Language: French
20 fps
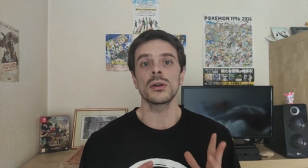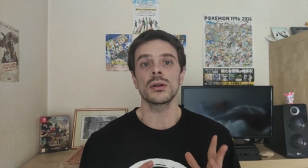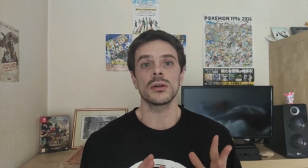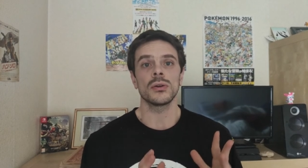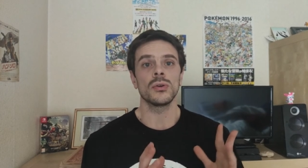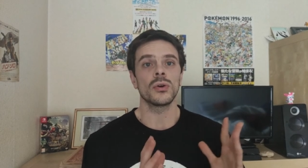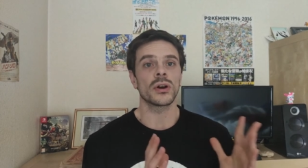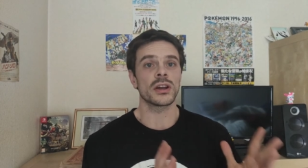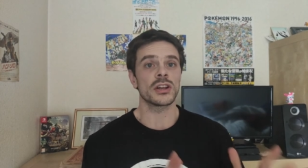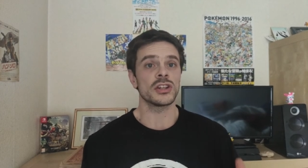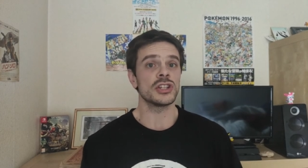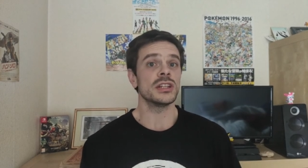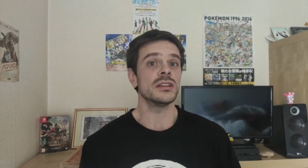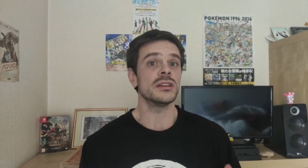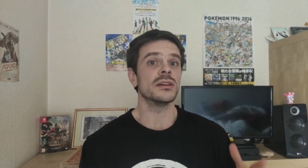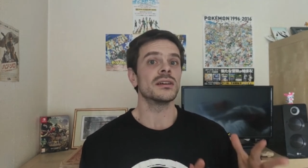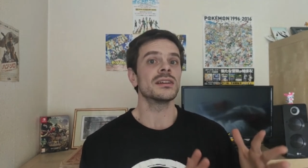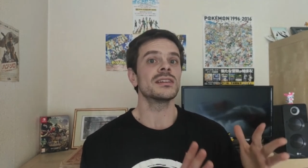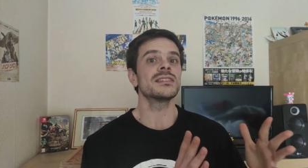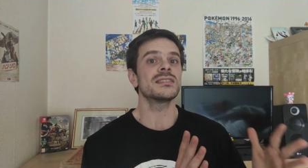
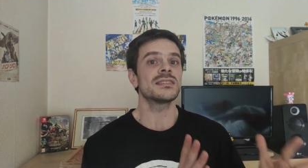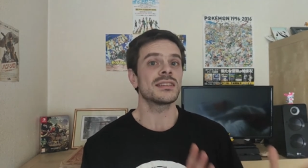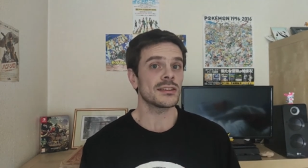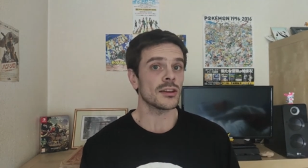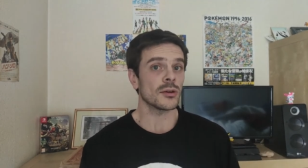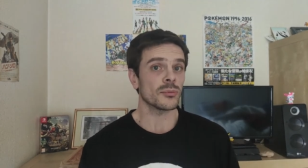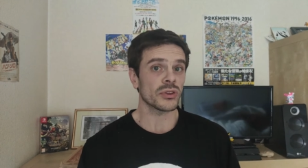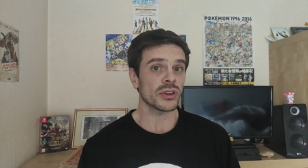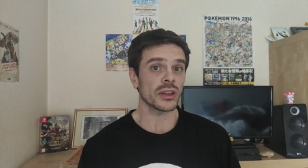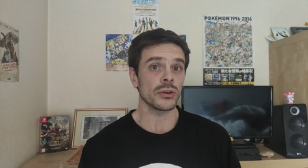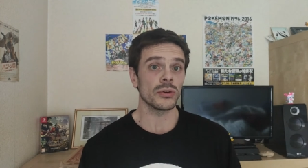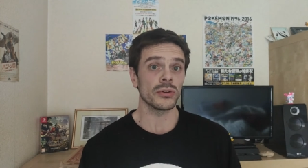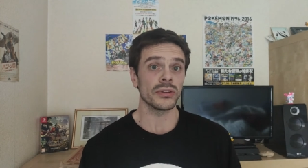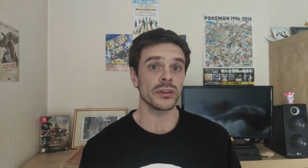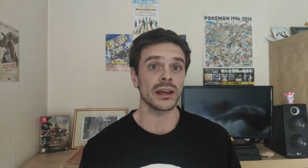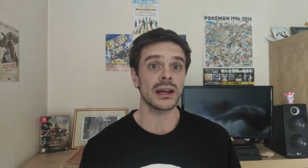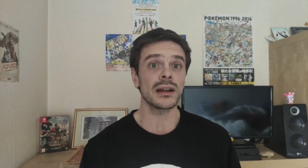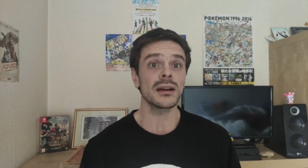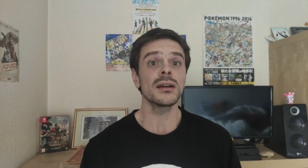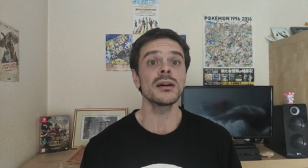L'origine
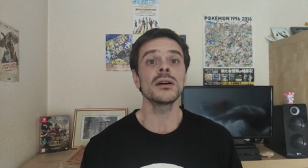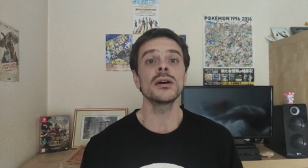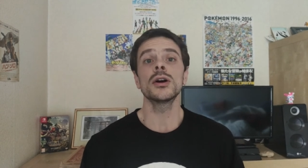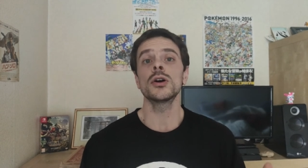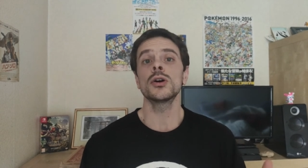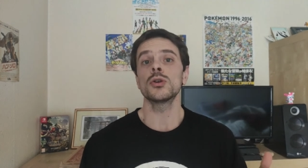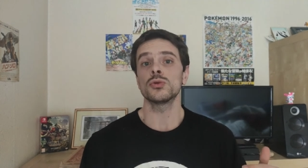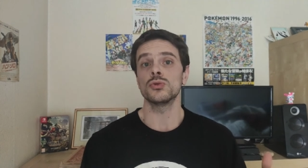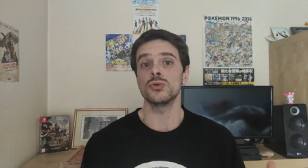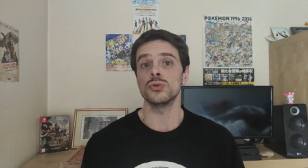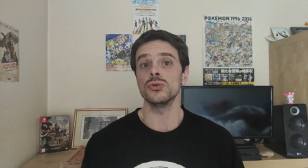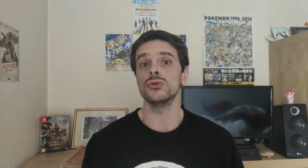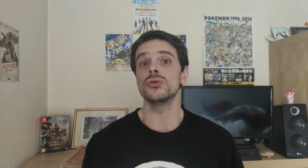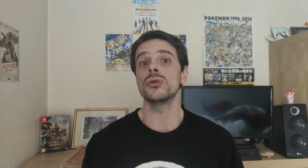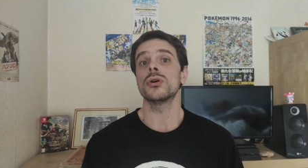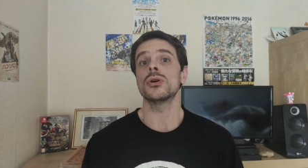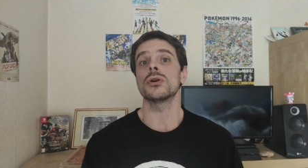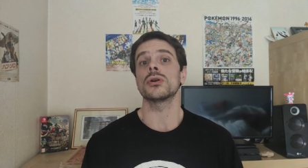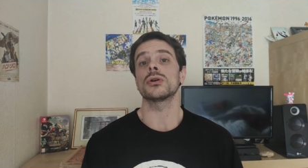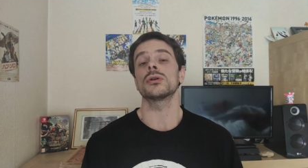septentrionale, du
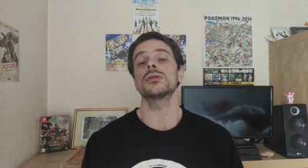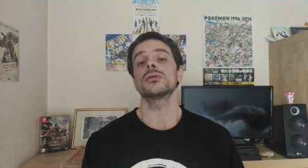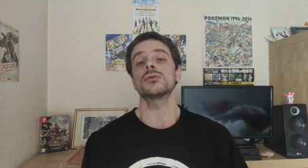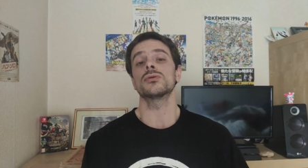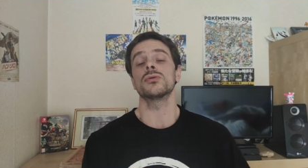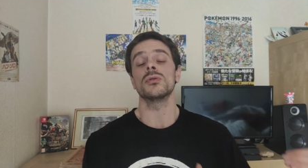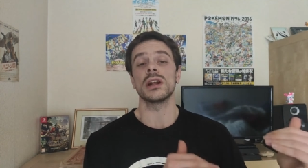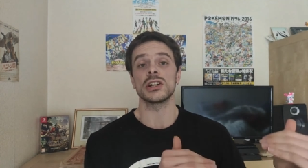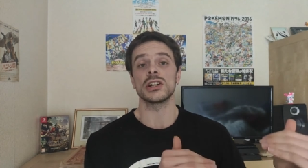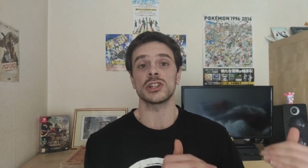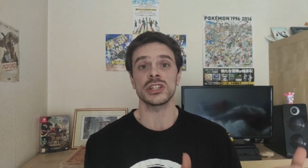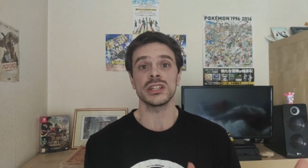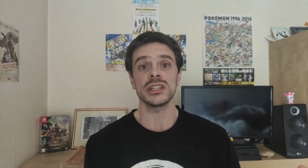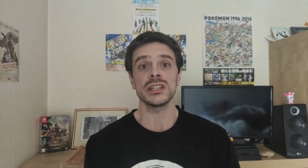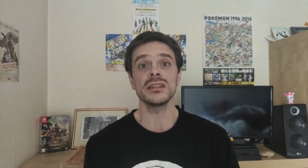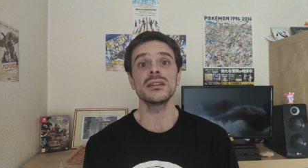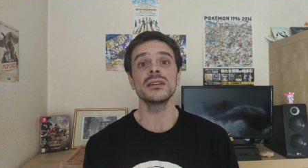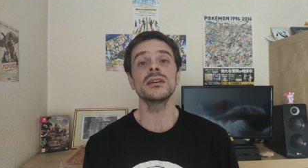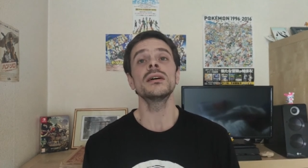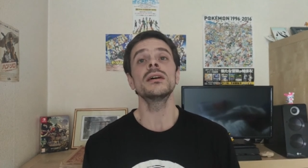nord de la
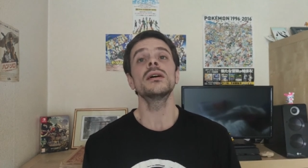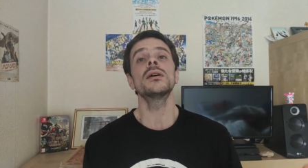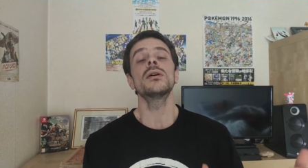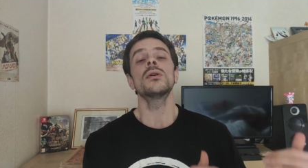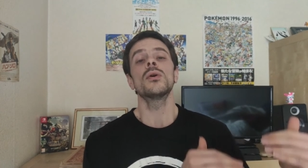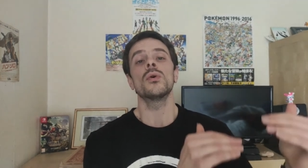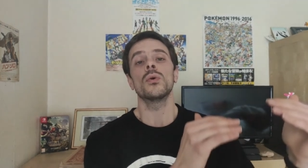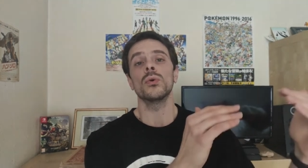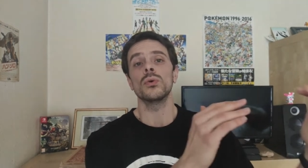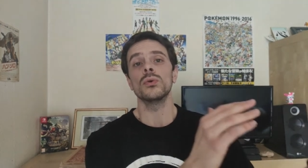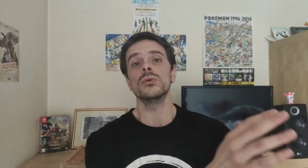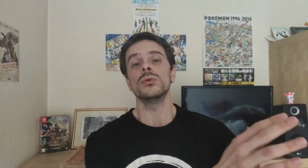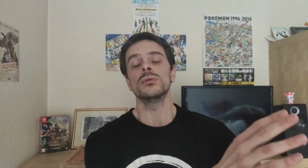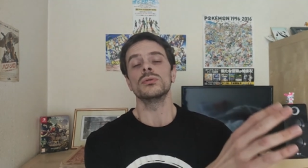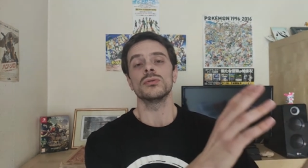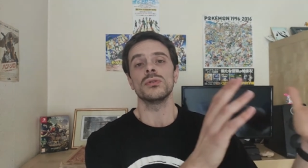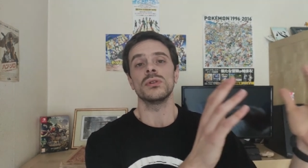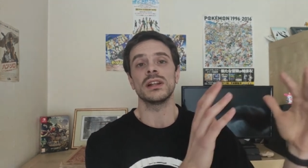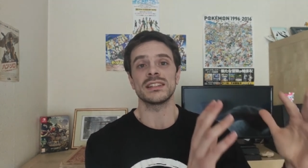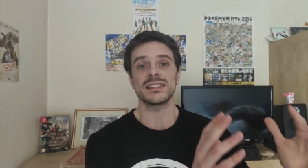Chine ou
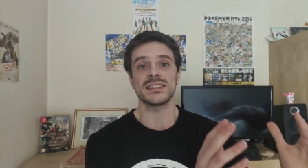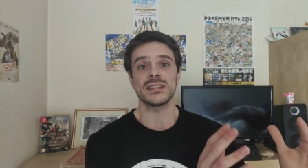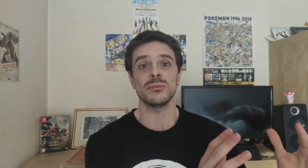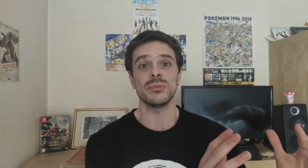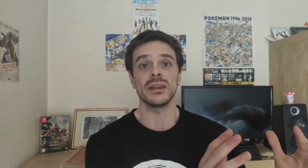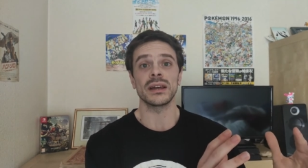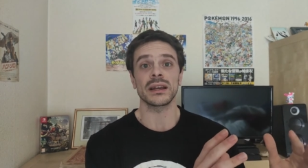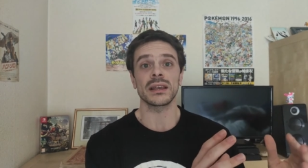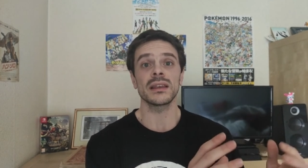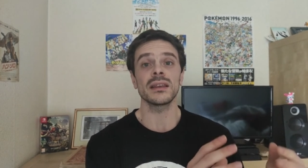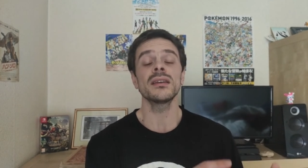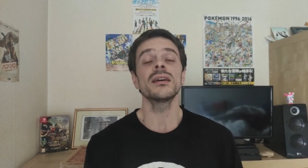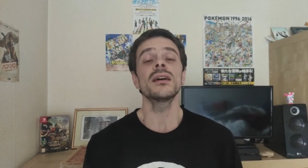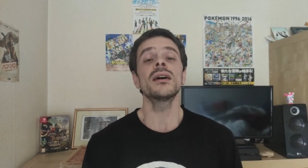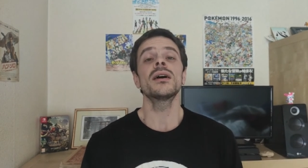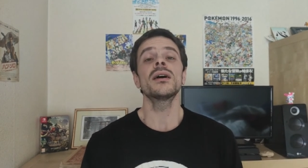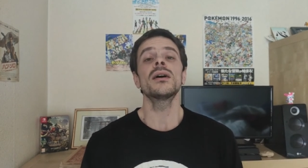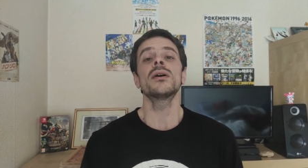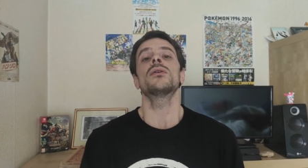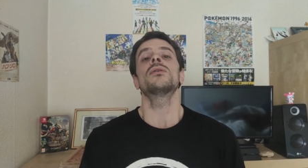de la Sibérie,
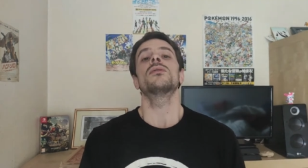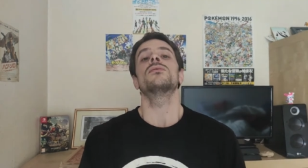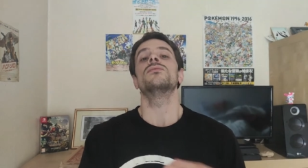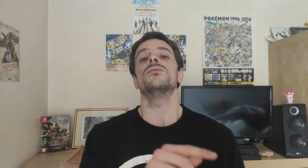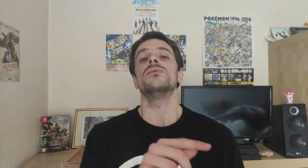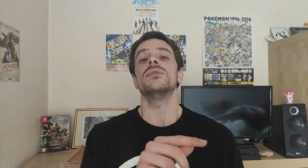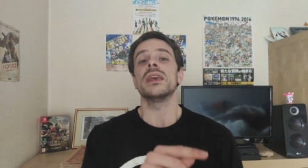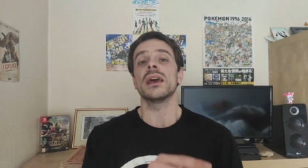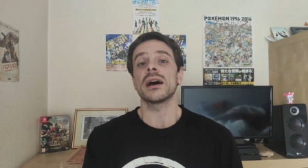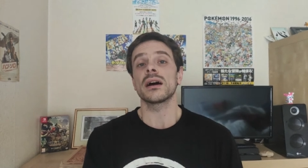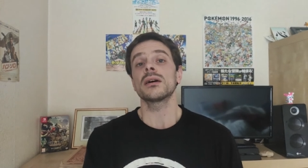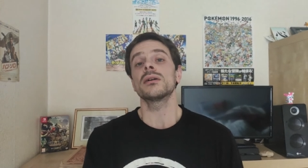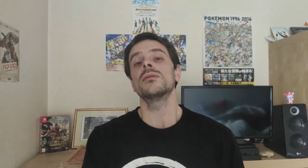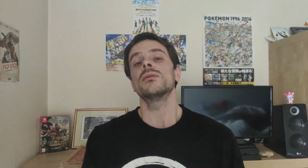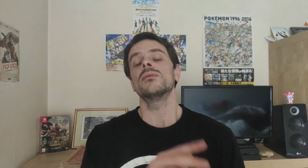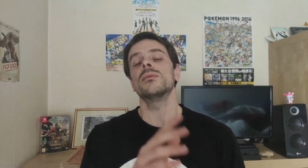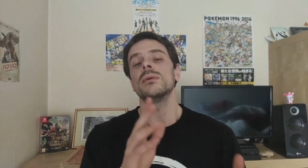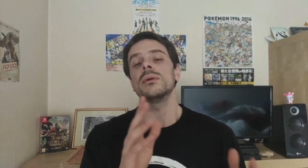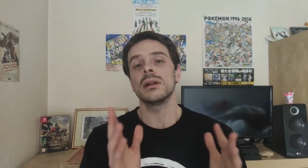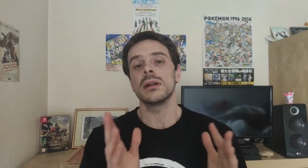via
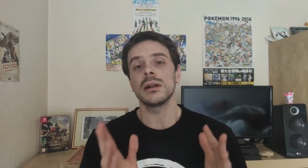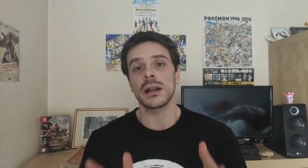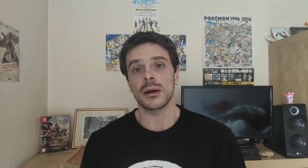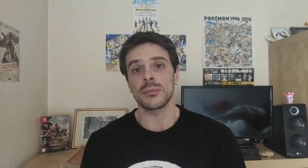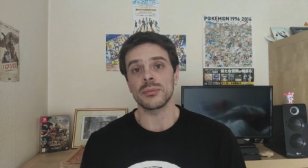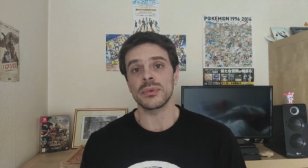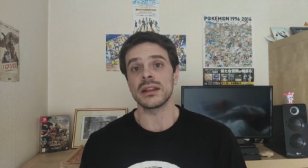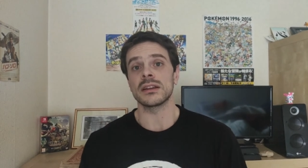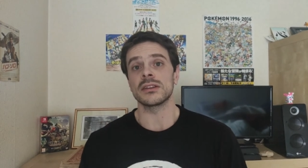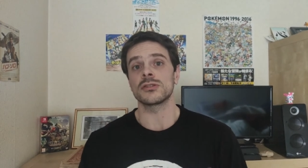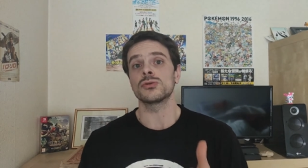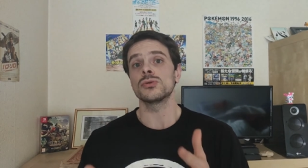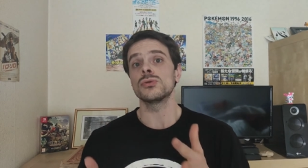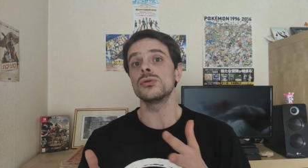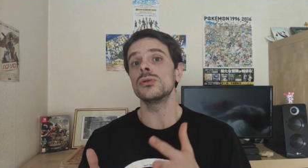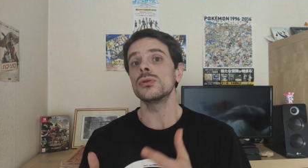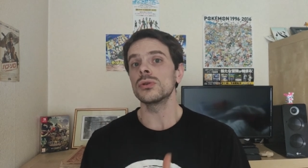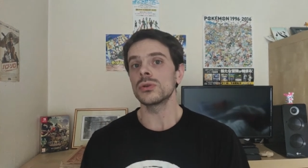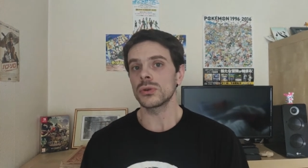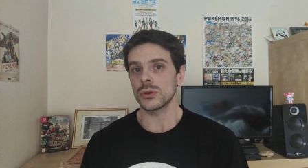la
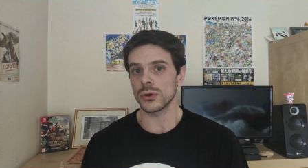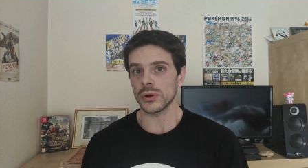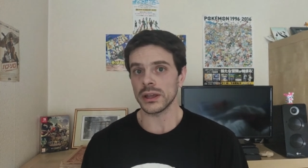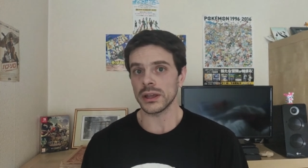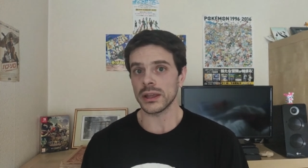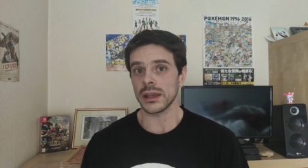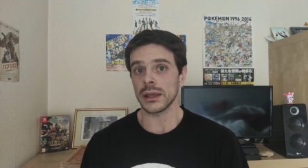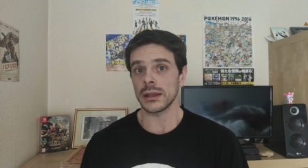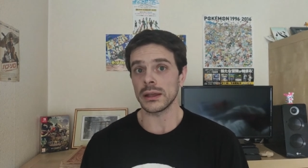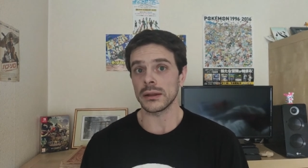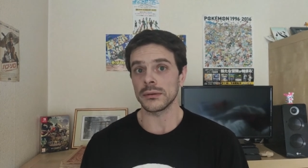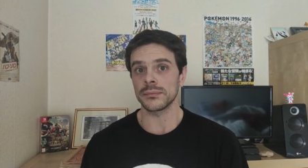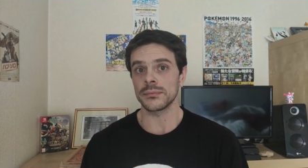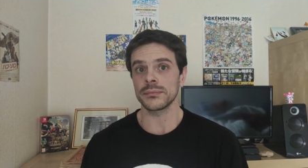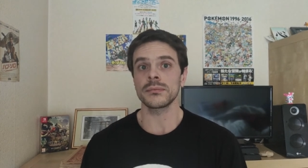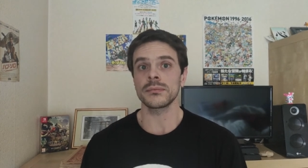péninsule coréenne